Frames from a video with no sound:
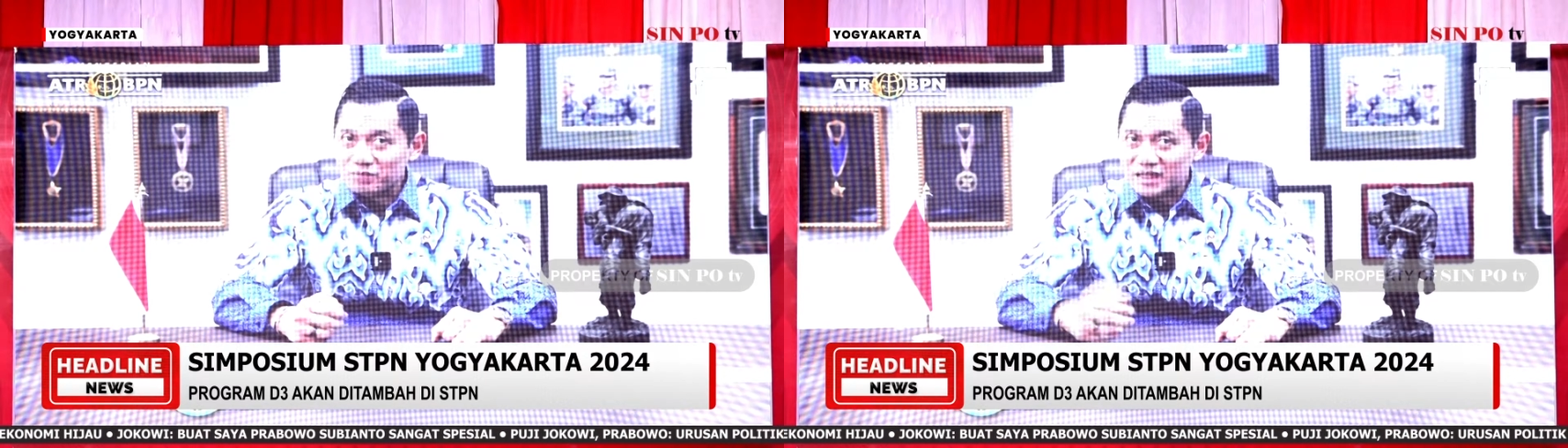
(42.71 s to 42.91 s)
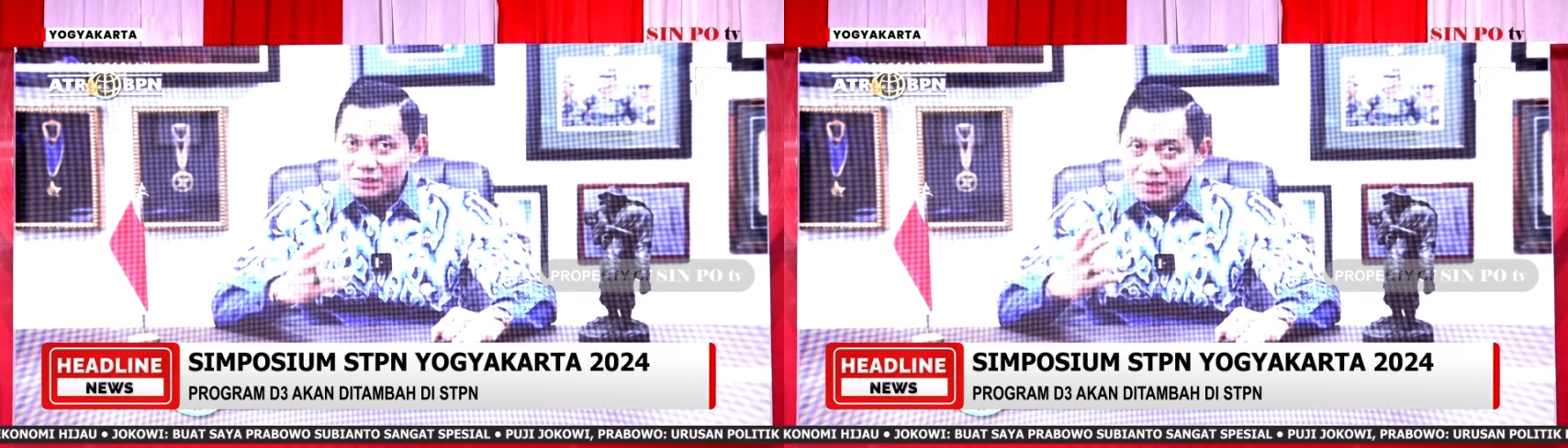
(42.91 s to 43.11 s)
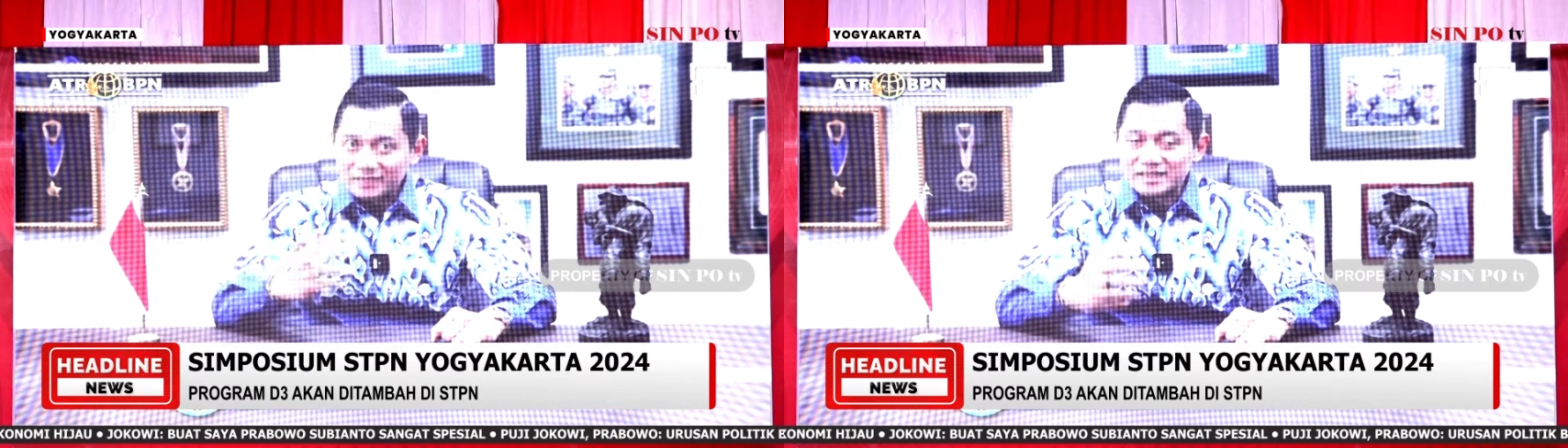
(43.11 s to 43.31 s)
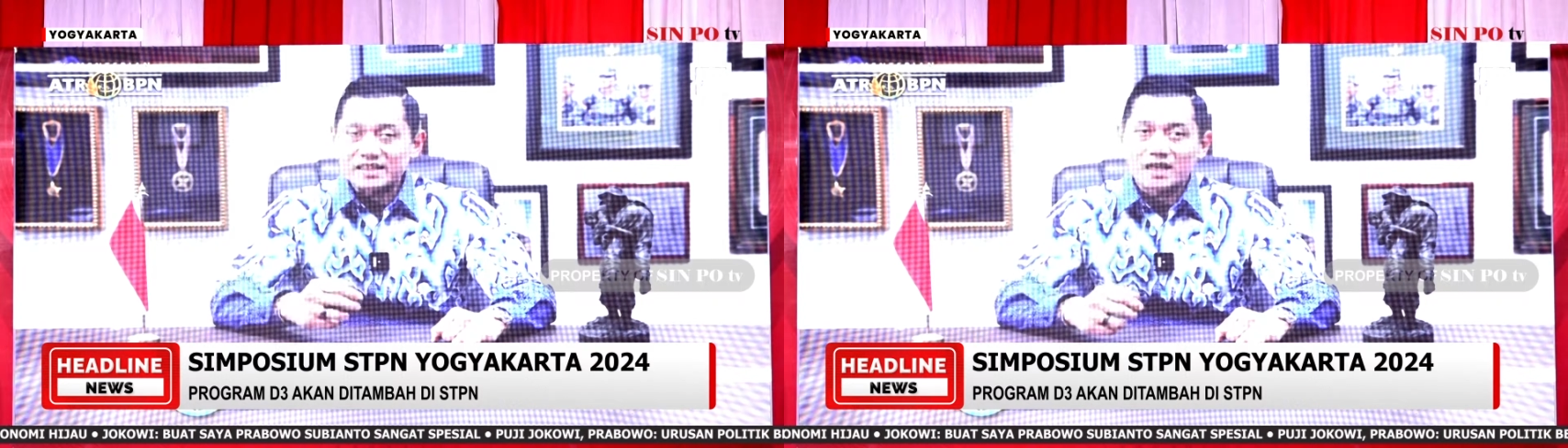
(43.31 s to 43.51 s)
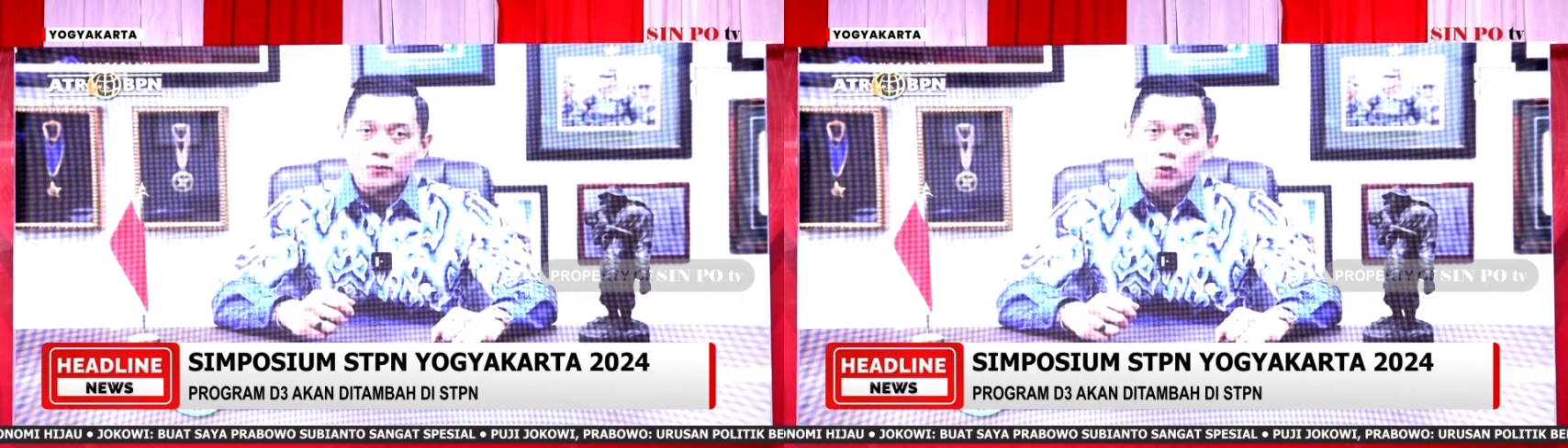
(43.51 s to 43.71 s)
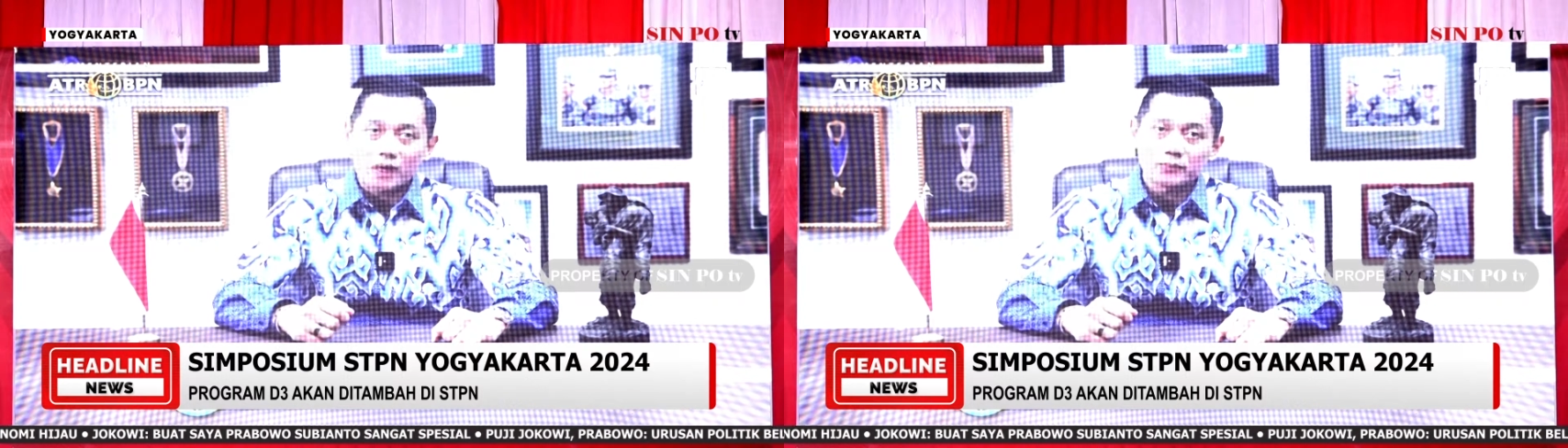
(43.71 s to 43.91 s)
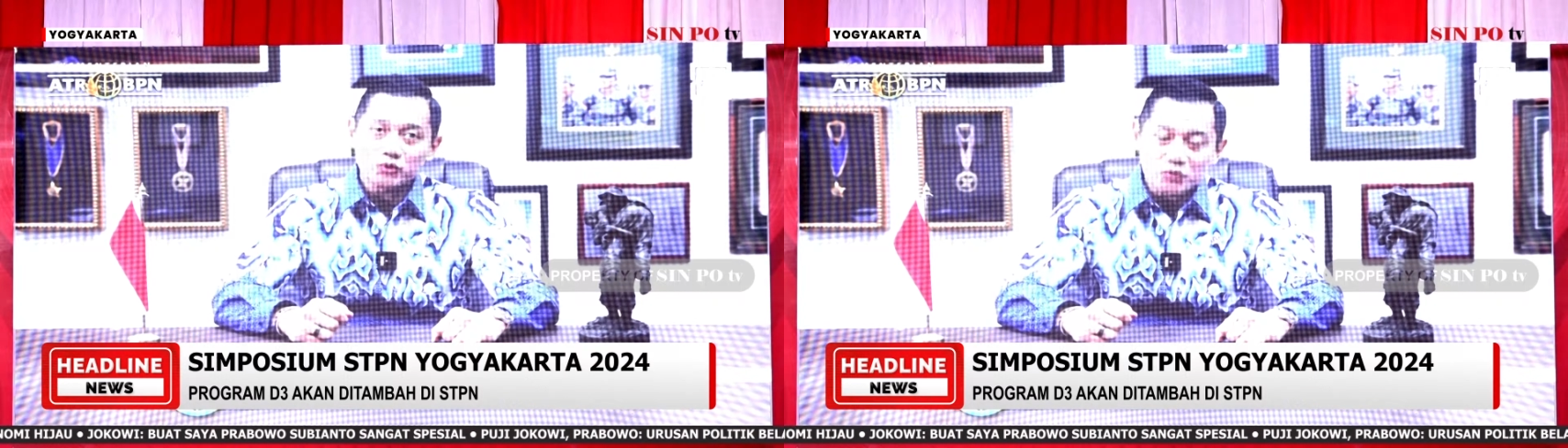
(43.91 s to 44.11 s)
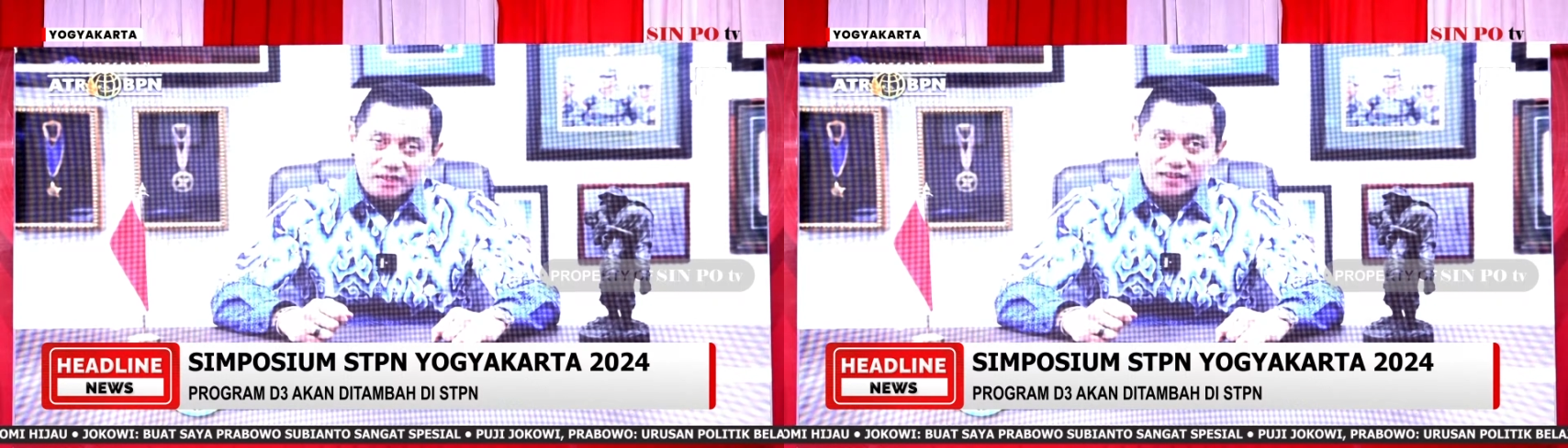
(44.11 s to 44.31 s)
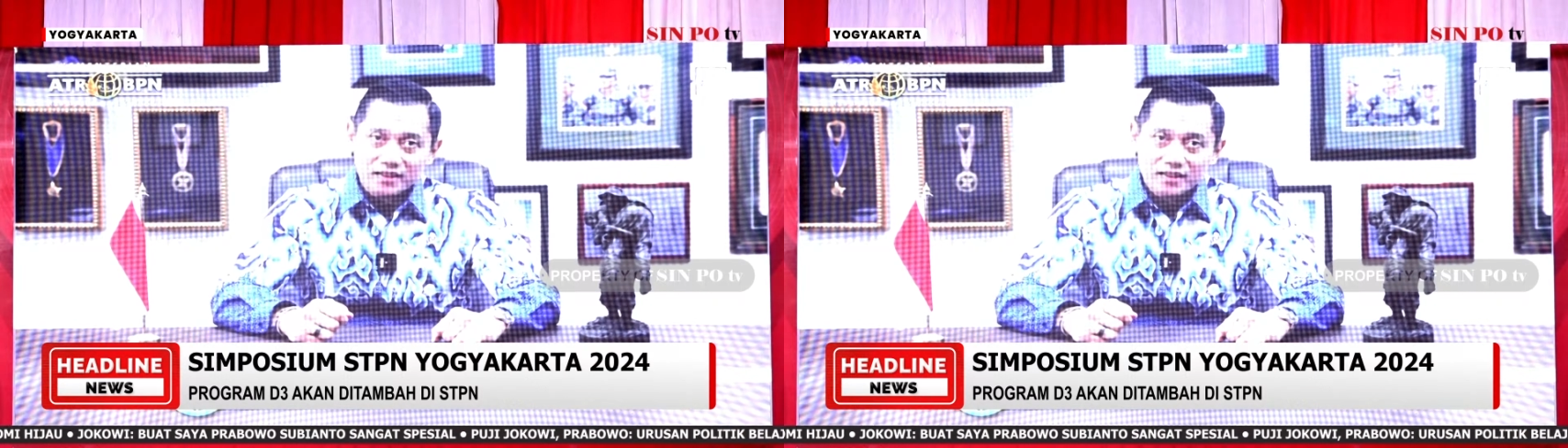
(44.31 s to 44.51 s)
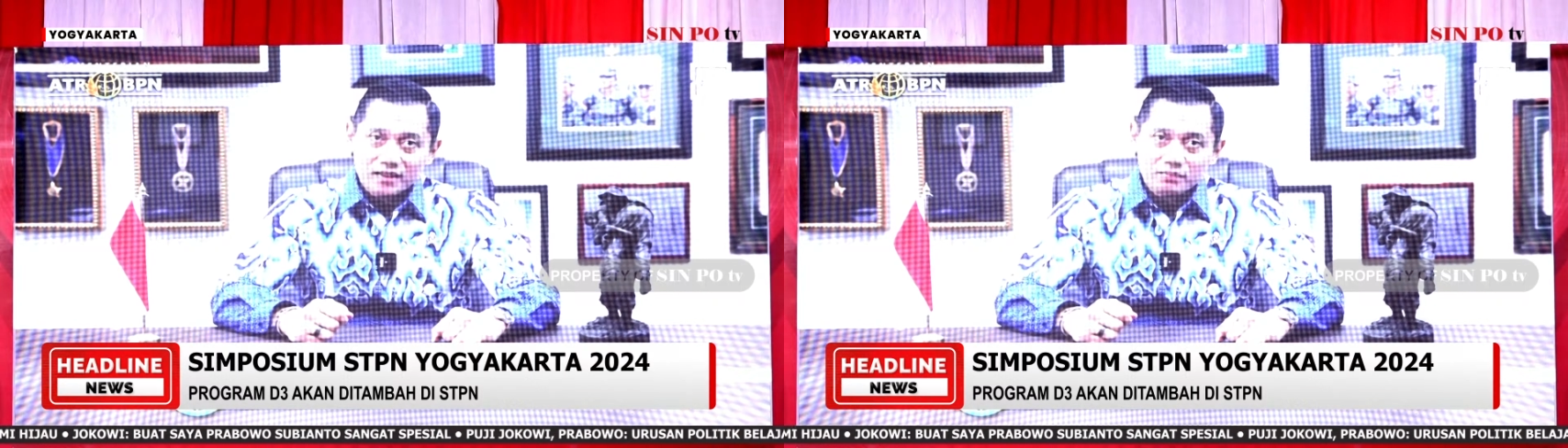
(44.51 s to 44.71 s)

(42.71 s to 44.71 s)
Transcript: minimal tiga program studi